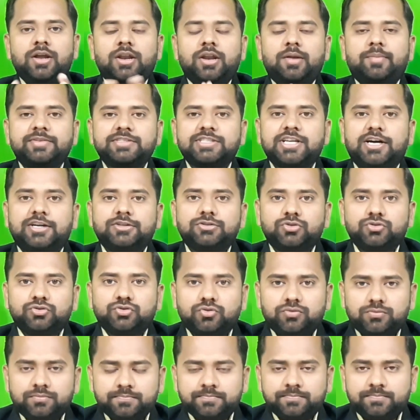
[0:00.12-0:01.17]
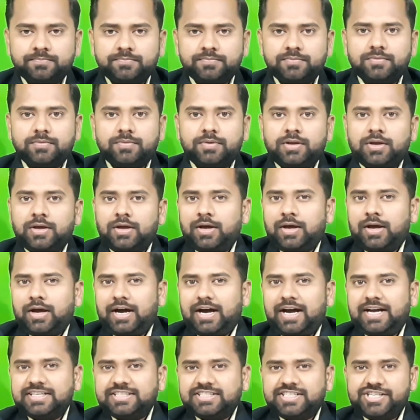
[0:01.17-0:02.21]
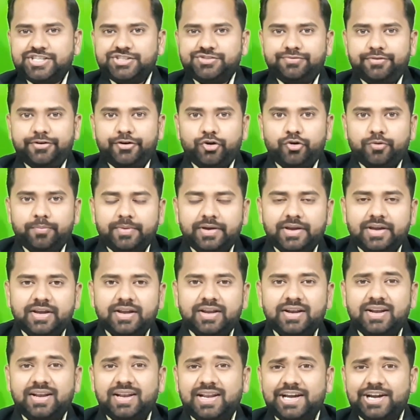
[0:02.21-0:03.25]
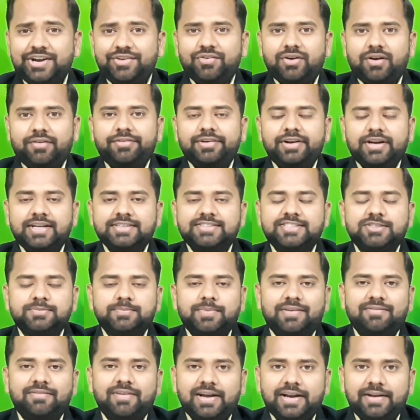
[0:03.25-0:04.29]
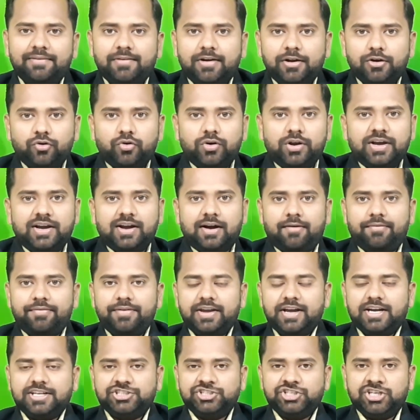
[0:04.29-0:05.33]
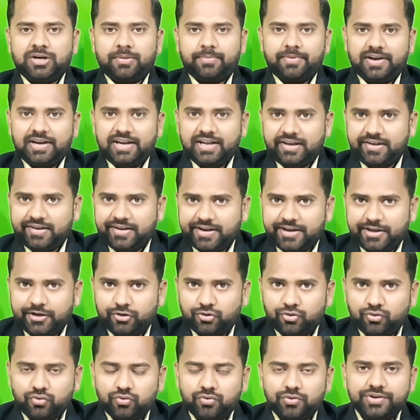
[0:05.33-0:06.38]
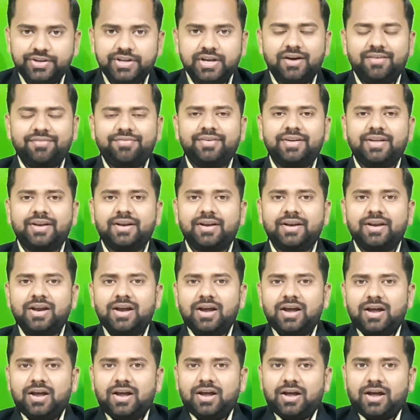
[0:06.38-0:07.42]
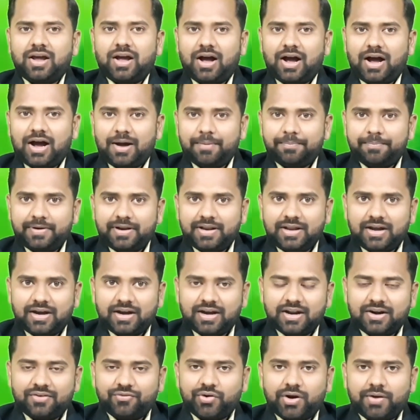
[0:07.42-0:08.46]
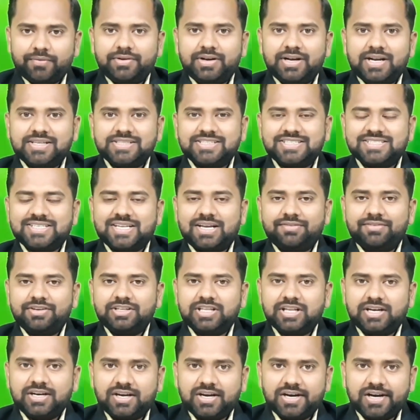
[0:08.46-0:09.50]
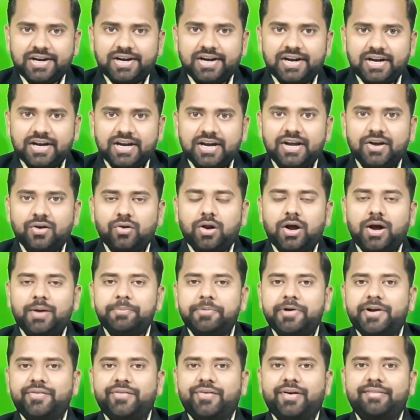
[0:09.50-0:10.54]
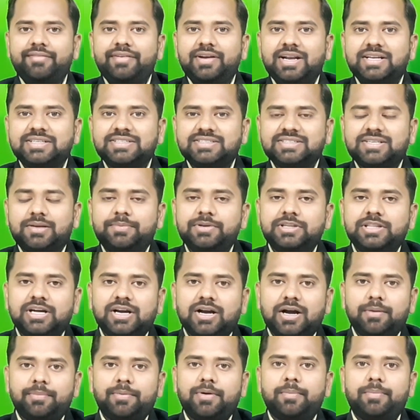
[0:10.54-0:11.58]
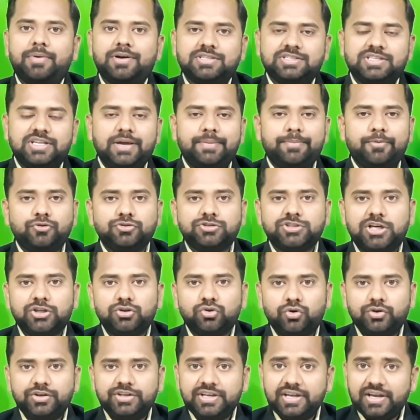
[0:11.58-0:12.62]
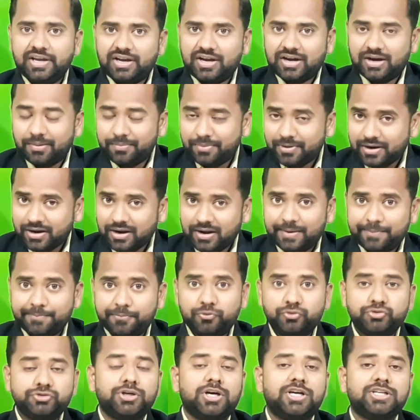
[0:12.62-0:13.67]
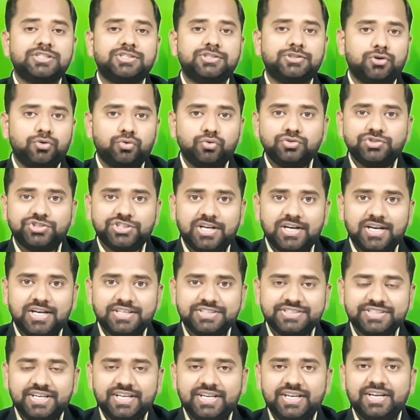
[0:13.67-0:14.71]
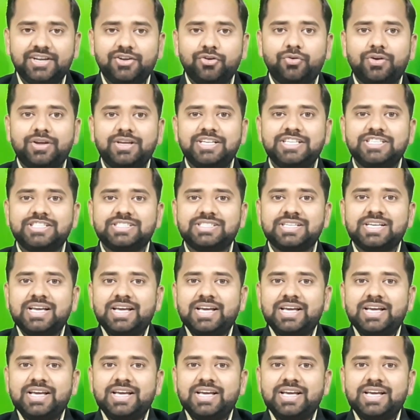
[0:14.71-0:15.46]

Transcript: नमस्कार दोस्तों आज के इस वीडियो में नए ड्राइविंग लाइसेंस बनवाने वालों के लिए काफ़ी अच्छी खबर लेके आया हूँ या फिर आपने अगर ड्राइविंग लाइसेंस आवेदन कर रखा है और आपका ड्राइविंग लाइसेंस अभी तक आपके पास नहीं पहुंचा है तो ये खबर आपको आज ज़रूर जानना चाहिए क्योंकि इस